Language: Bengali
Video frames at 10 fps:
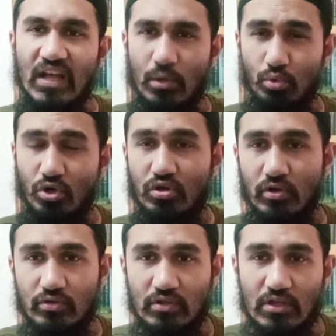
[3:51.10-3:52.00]
আবু
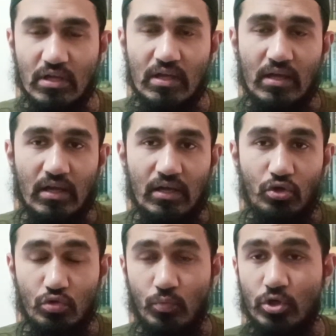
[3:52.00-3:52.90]
বকর
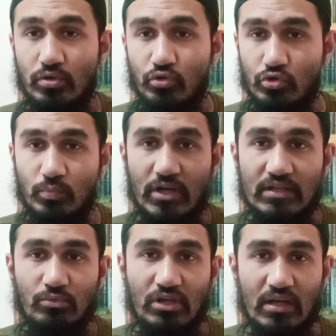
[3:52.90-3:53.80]
উমর উসমান
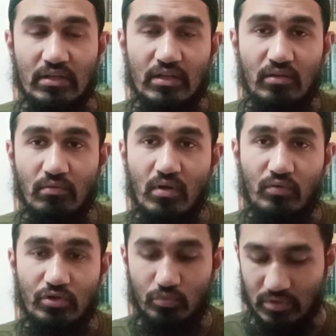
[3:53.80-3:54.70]
এবং আলী রাজি
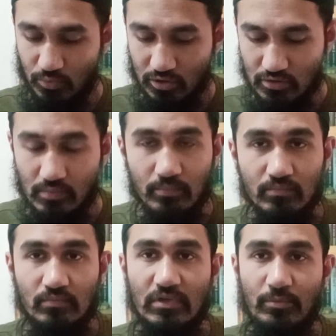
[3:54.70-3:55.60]
আনহুমের পর
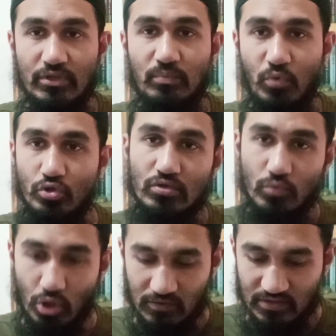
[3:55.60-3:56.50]
আমাদের পঞ্চম
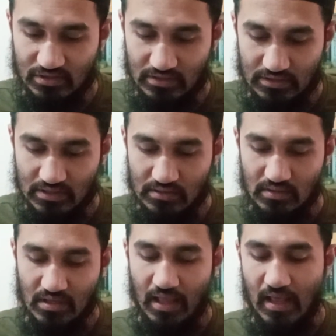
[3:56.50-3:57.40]
খলিফা যিনি ছিলেন
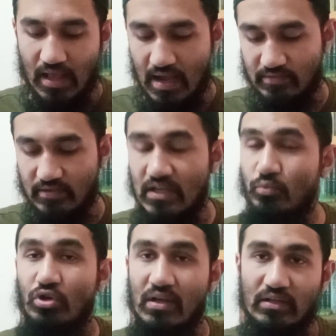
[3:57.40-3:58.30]
হাসান
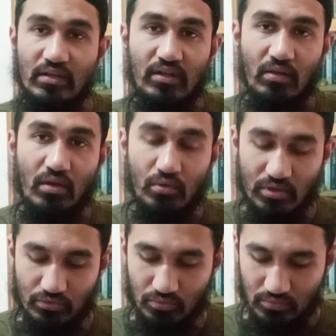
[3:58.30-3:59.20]
ইবনু আলী রাজি আনহু